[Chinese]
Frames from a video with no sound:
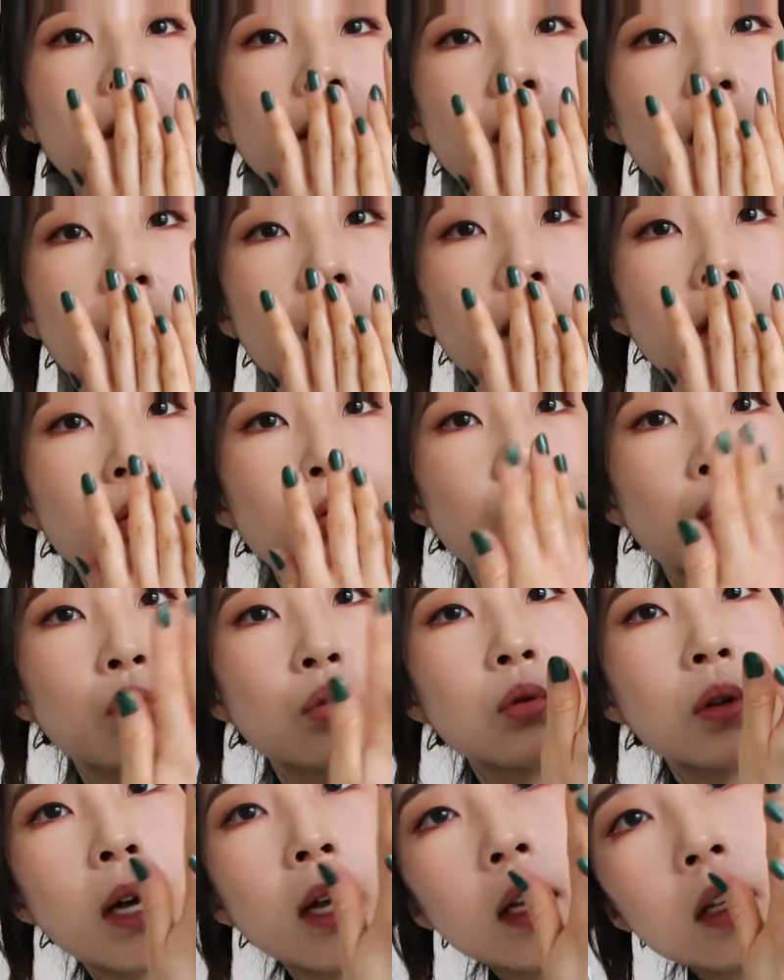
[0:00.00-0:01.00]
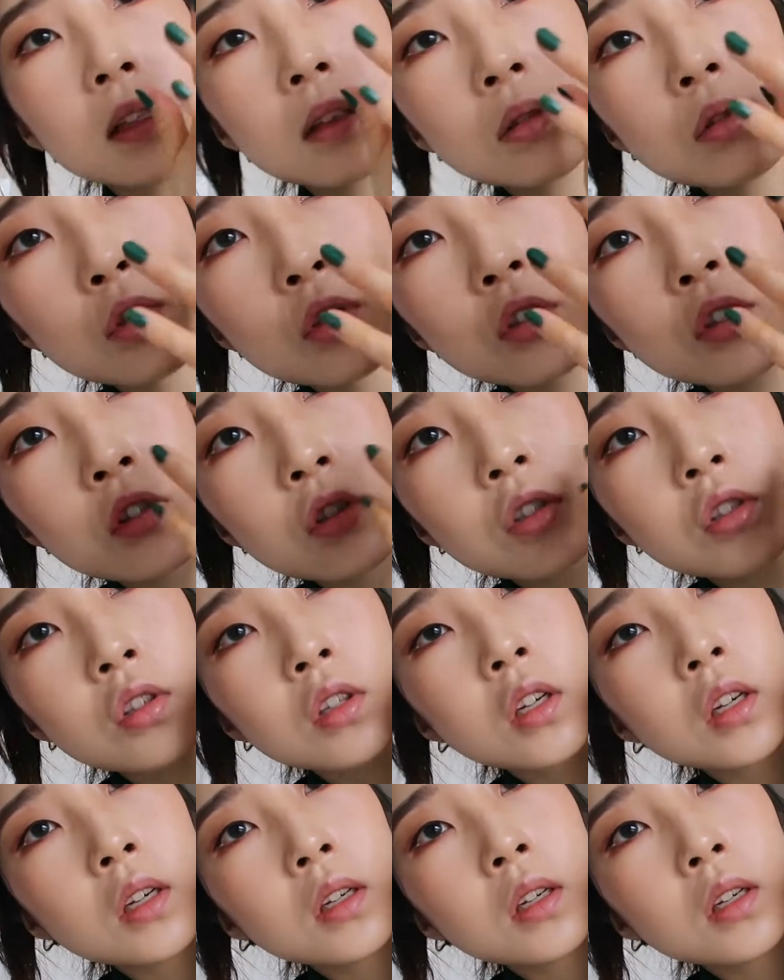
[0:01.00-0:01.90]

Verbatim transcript: 但涂完就是